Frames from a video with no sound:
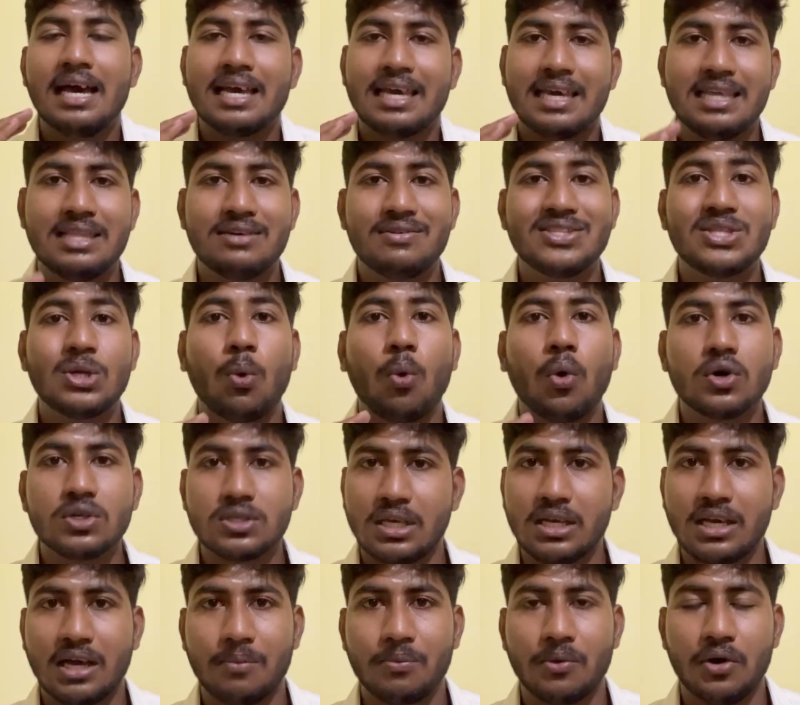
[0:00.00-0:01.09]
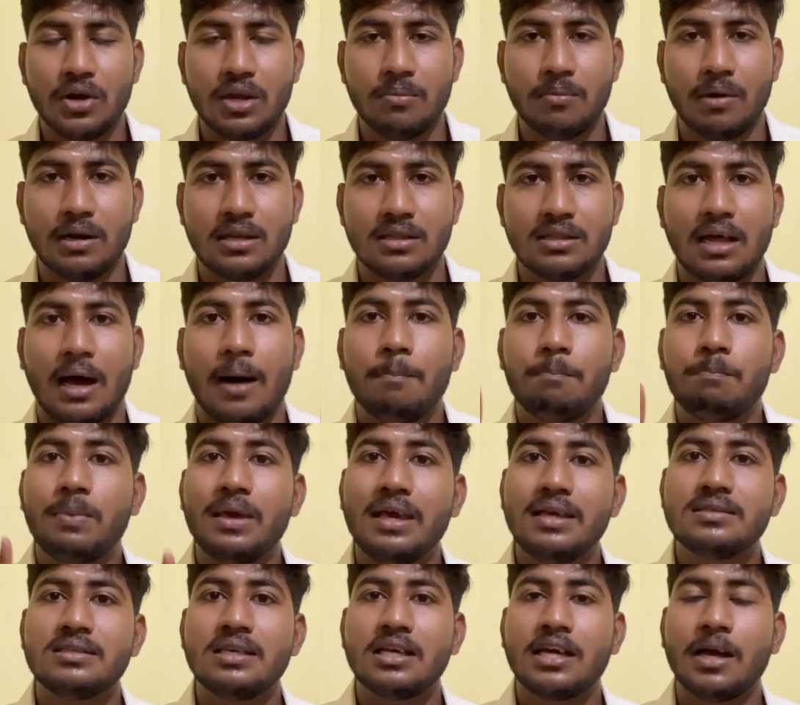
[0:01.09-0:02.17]
இது வந்து ஓசி கம்யூனிட்டி மட்டும்தான்
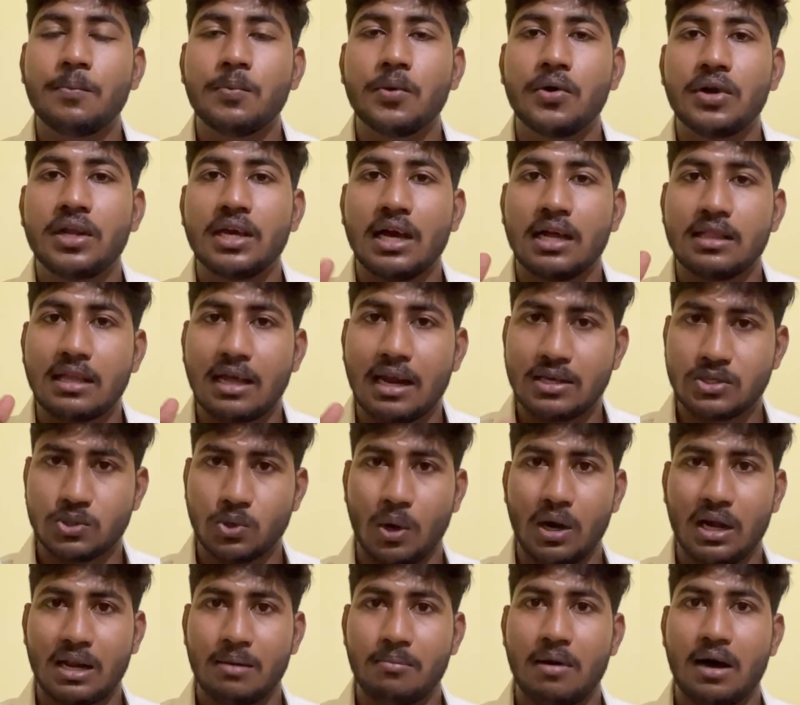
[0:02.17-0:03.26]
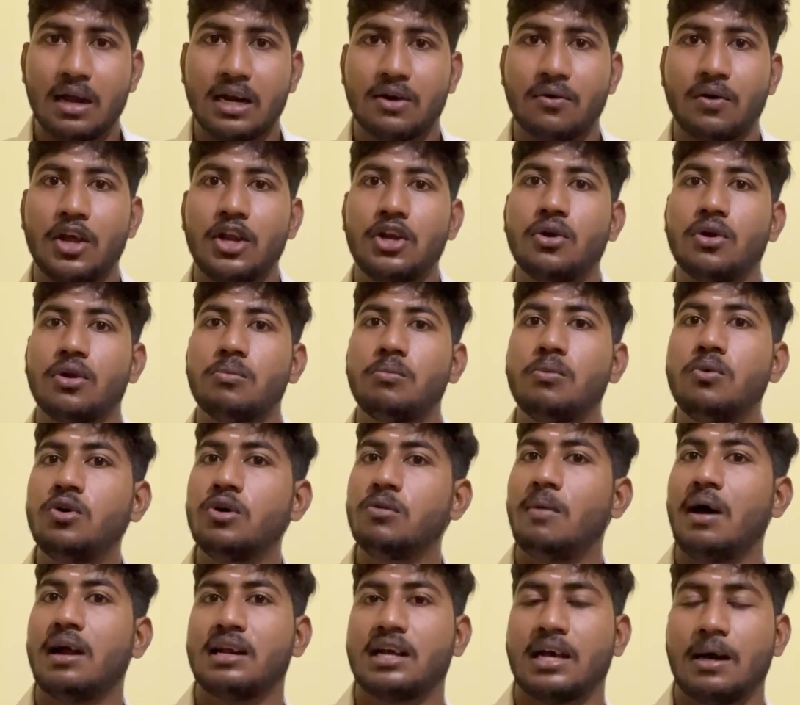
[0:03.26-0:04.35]
பிசி கம்யூனிட்டியா இருந்தா நான் சொல்ற கூட இன்னொரு மூணு
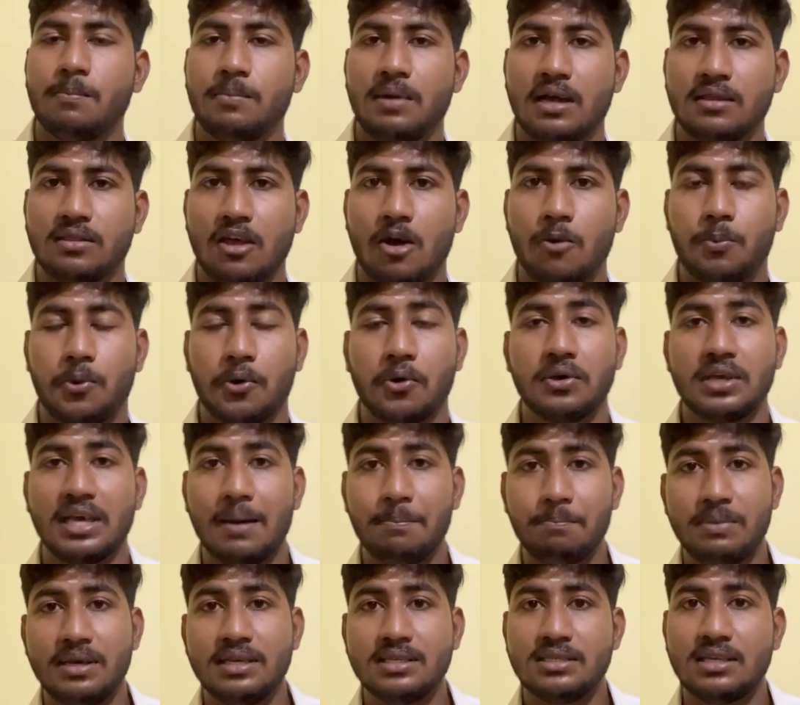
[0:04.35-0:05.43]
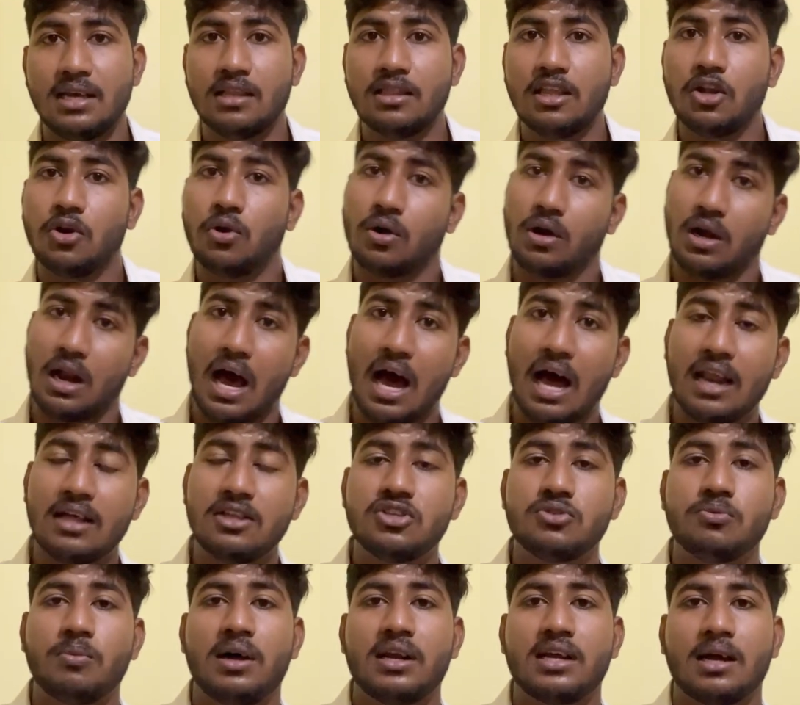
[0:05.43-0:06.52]
மார்க் கம்மியா தேவைப்படும் எம்பிசியா இருந்தா இன்னொரு
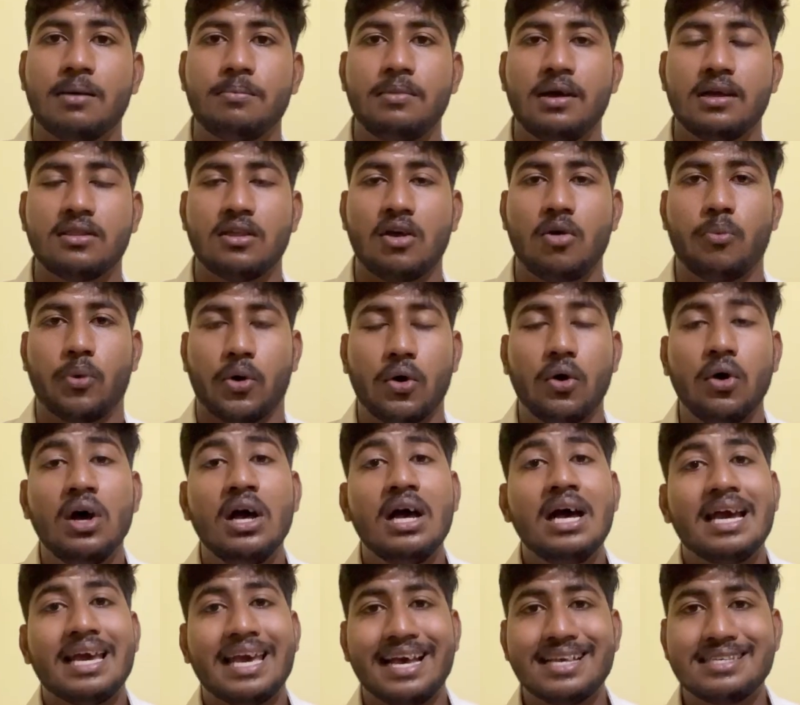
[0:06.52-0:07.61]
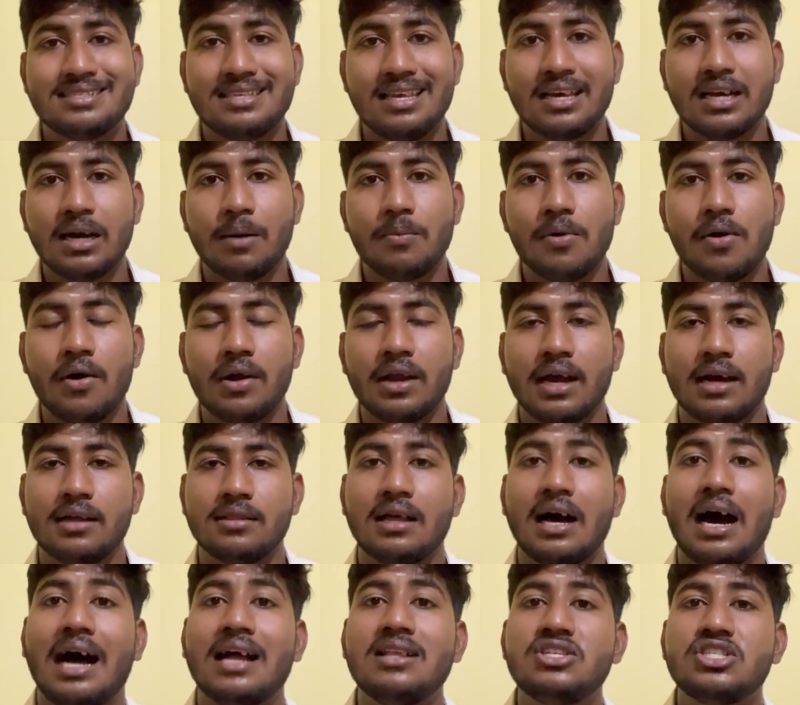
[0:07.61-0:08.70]
நாலஞ்சு மார்க் கம்மியா தேவைப்படும் எஸ்சி கம்யூனிட்டியா
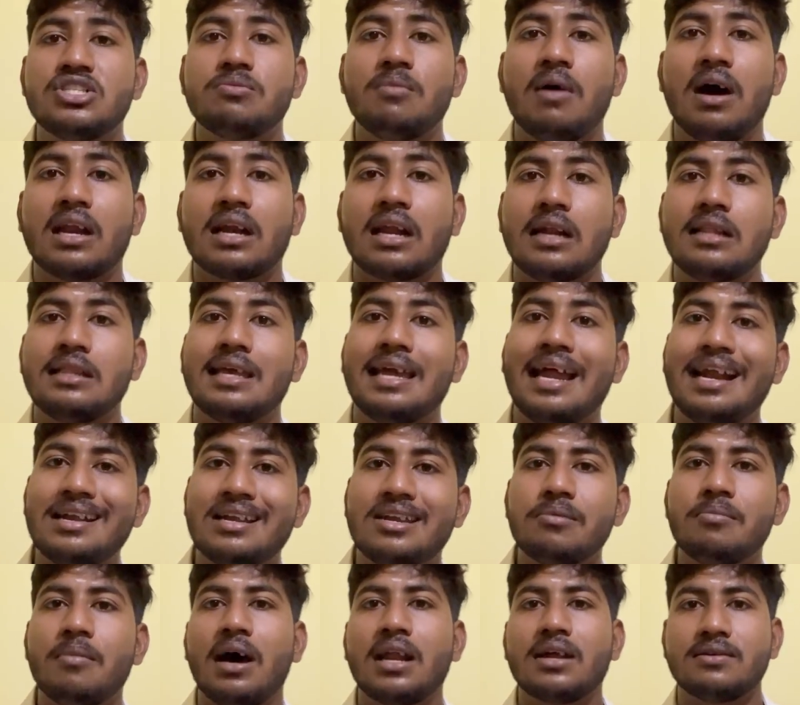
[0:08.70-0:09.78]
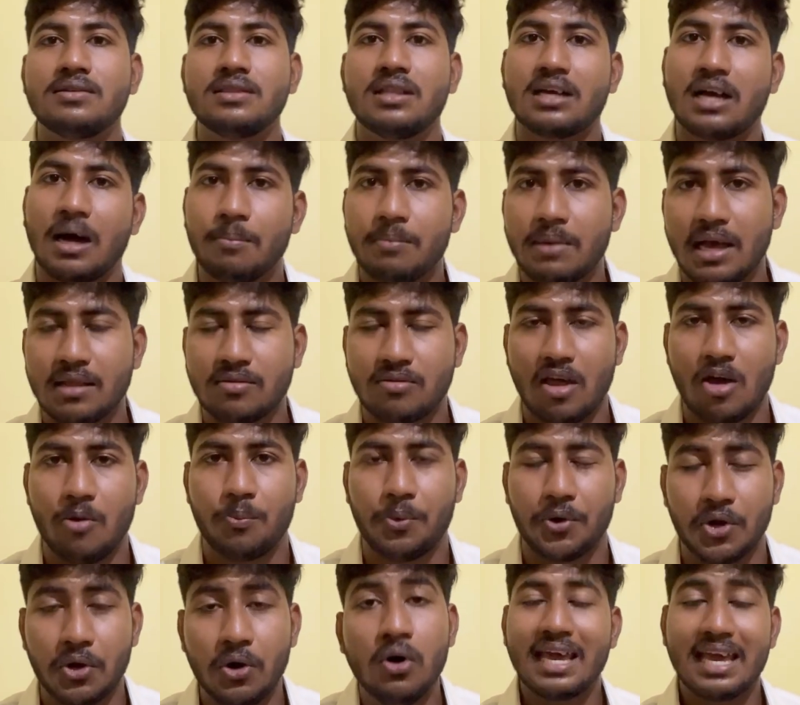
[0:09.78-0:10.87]
இருந்தா அஞ்சு மார்க்ல இருந்து எட்டு மார்க் வந்து கம்மியா
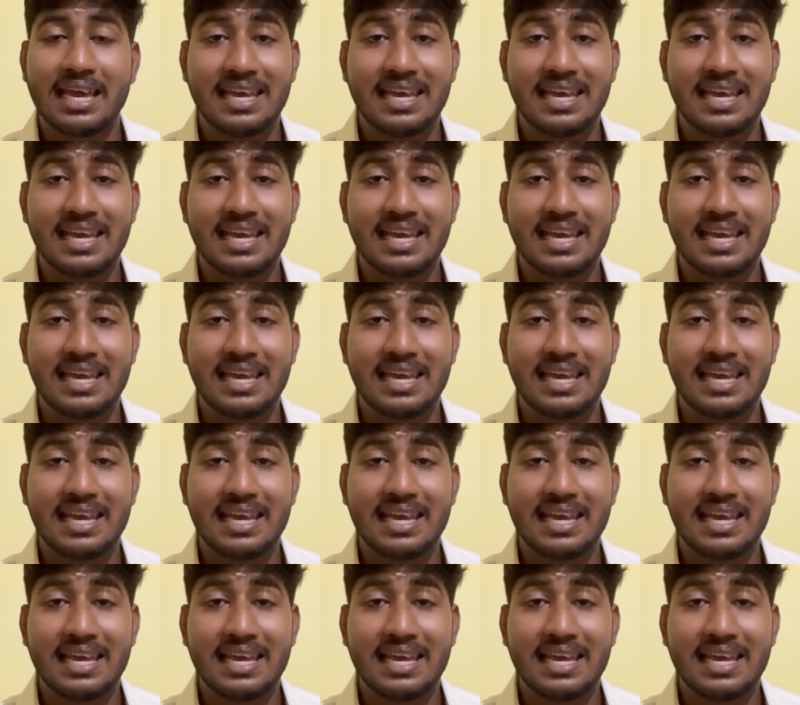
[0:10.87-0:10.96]
தேவைப்படும்